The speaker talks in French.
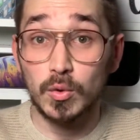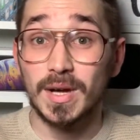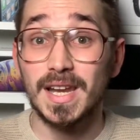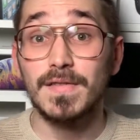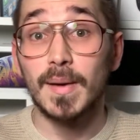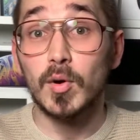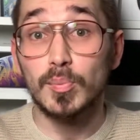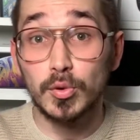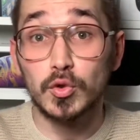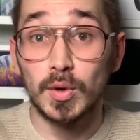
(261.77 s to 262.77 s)
Donc elle est vraiment
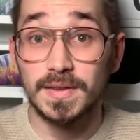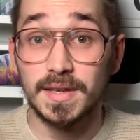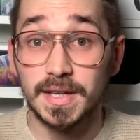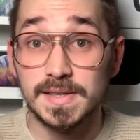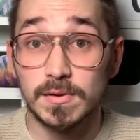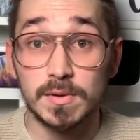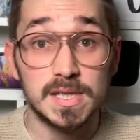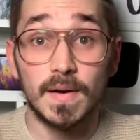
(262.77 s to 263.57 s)
plutôt intéressante.